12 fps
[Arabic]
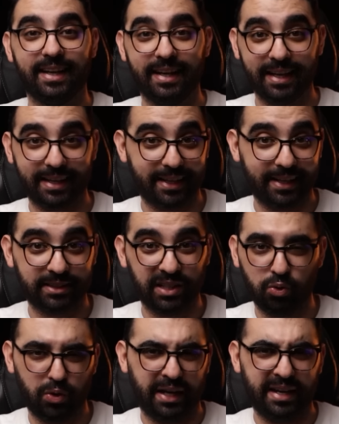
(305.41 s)
اللي غليظ
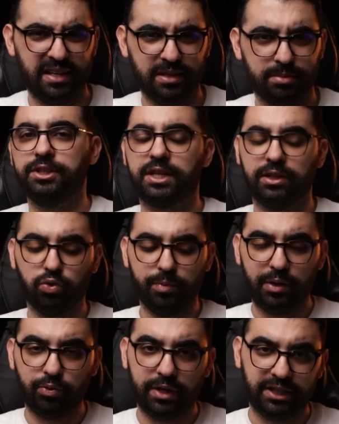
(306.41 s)
وغريب بديت كندوي
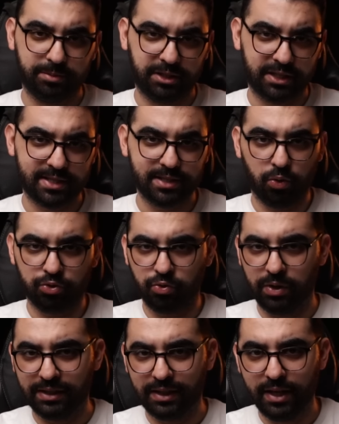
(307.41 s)
مع الوالده بداك الصوت
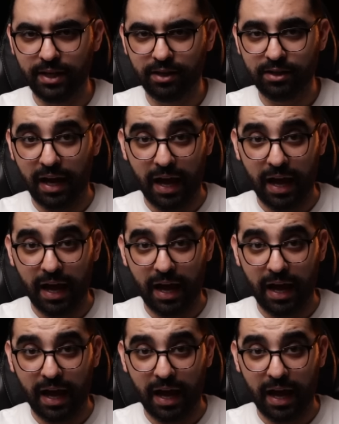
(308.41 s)
وقلت ليها